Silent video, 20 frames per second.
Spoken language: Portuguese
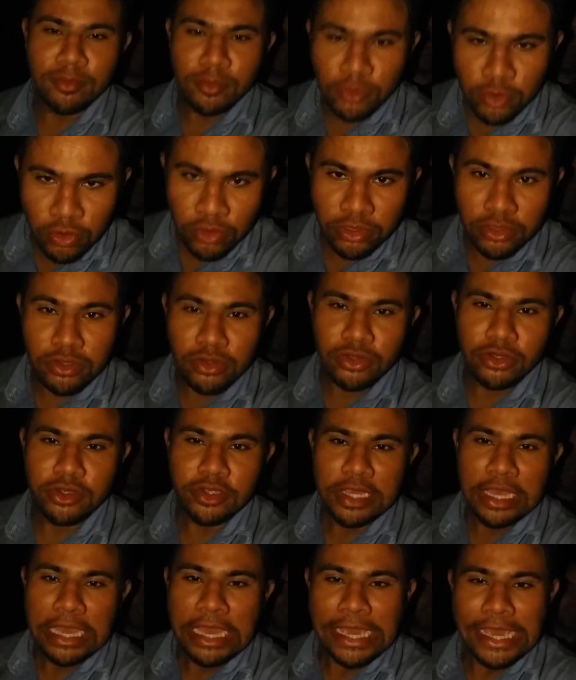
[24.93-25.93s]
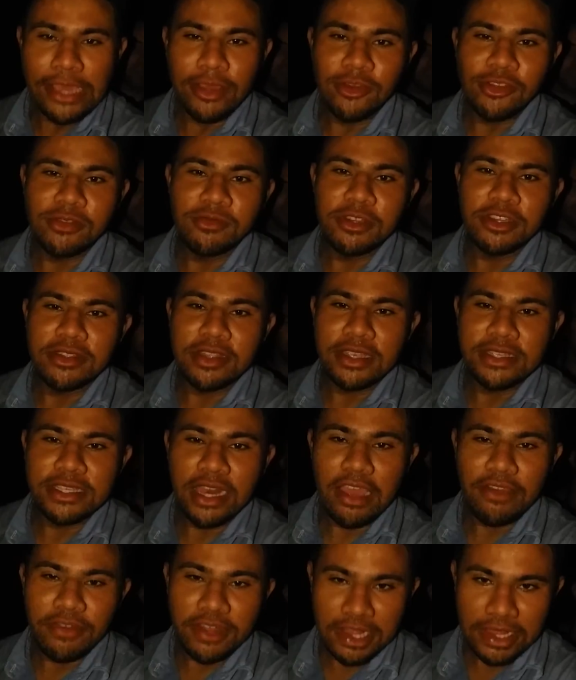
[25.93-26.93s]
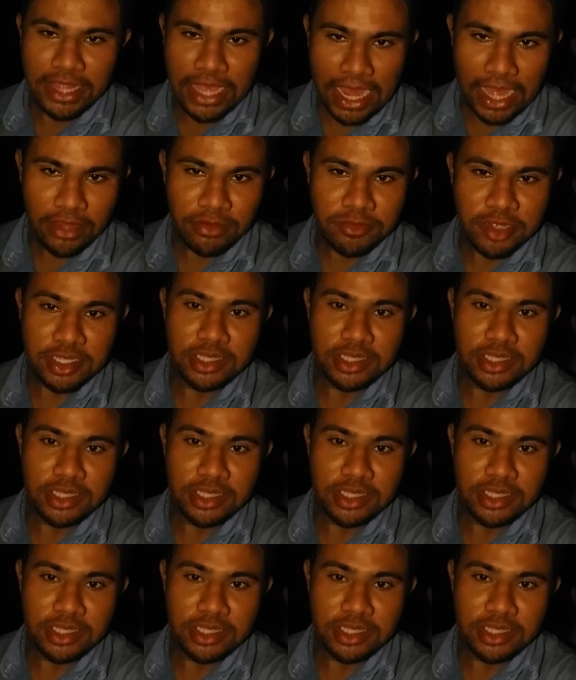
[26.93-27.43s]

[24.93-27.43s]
muitos e o inimigo tem se levantado.